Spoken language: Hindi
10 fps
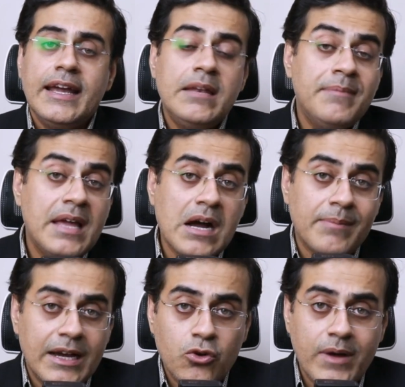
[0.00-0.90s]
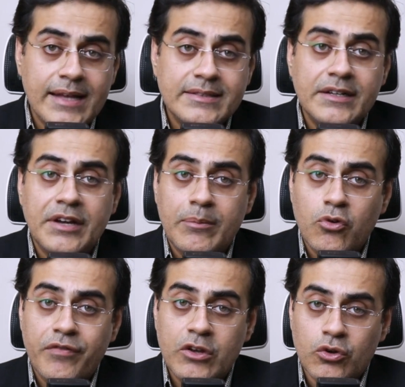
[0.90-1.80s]
इनमें अमाइनो एसिड
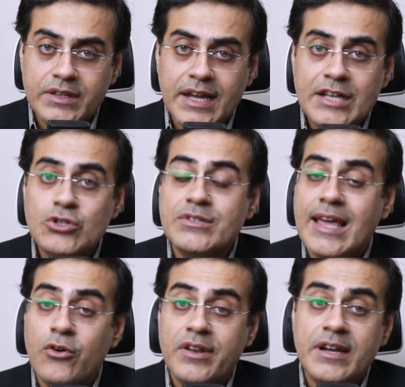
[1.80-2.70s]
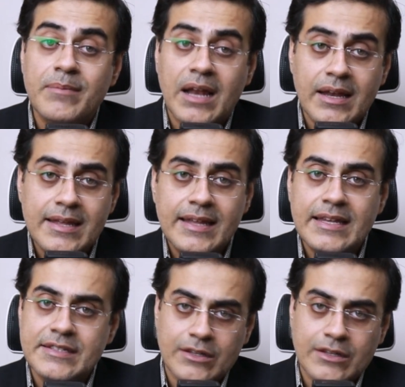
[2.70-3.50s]
ट्रिप्टोफिन होता है जो सैरोटोनिन बनाने के लिए